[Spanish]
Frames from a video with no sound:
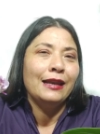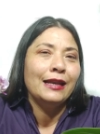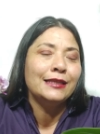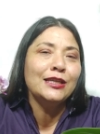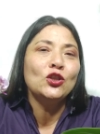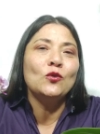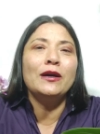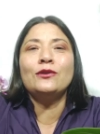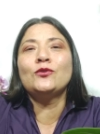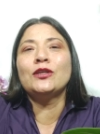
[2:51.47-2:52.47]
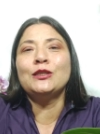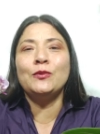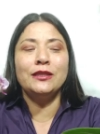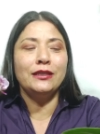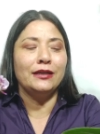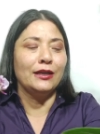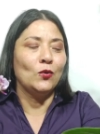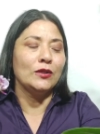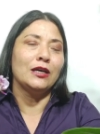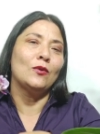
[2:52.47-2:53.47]
el síntoma que ustedes pueden tener en
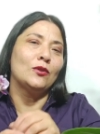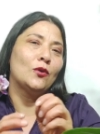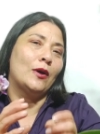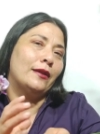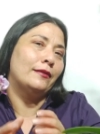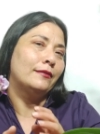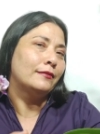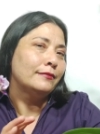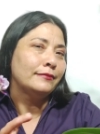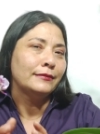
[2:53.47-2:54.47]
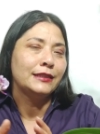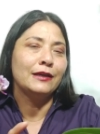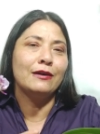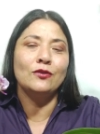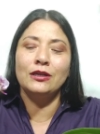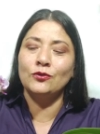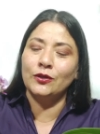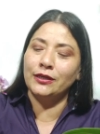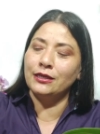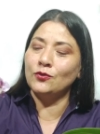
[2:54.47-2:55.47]
cuenta cuando van llevando las
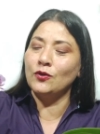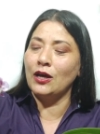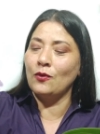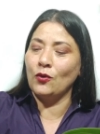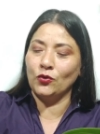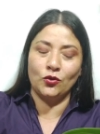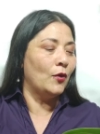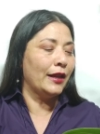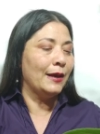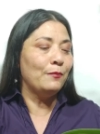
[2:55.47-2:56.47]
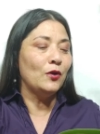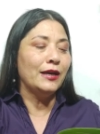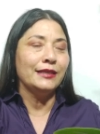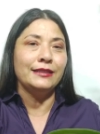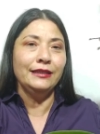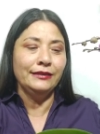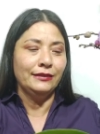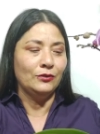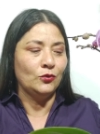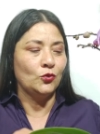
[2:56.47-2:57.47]
orquídeas de un lado a otro? Por ejemplo, en esta
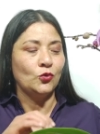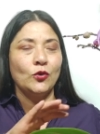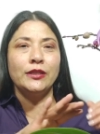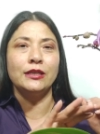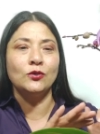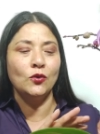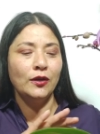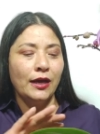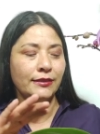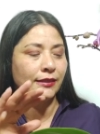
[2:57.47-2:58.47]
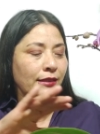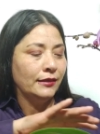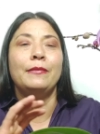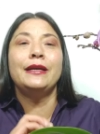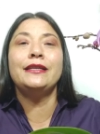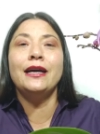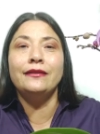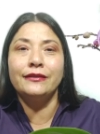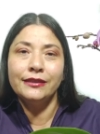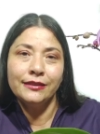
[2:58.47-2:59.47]
sus hojitas son así,
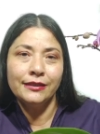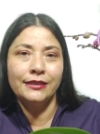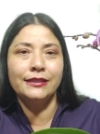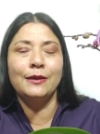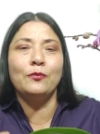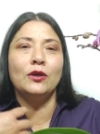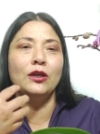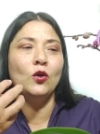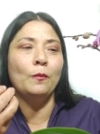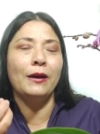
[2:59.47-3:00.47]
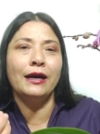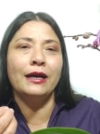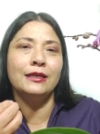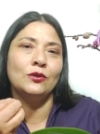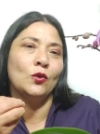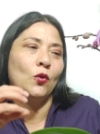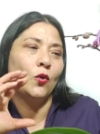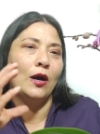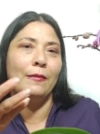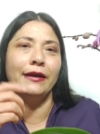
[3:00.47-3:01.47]
brillantes, si se ponen opacas
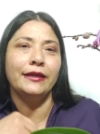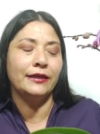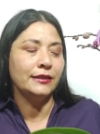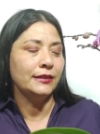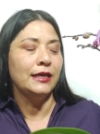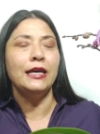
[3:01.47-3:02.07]
o amarillas